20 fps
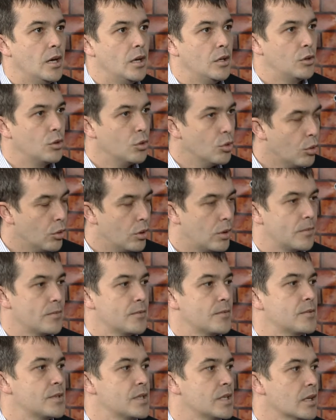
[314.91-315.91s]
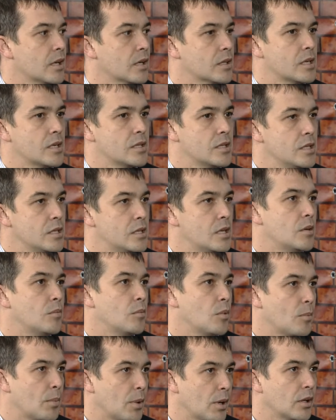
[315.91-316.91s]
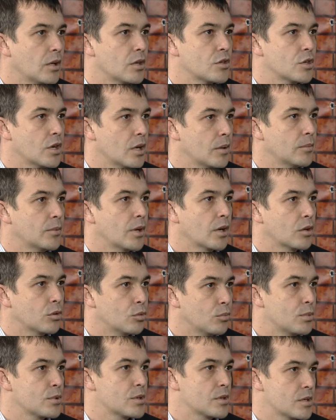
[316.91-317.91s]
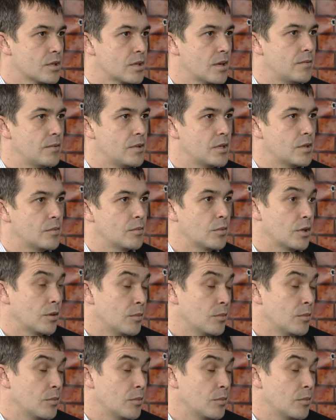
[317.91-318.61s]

Но всех родителей мы приглашаем на группы созависимых,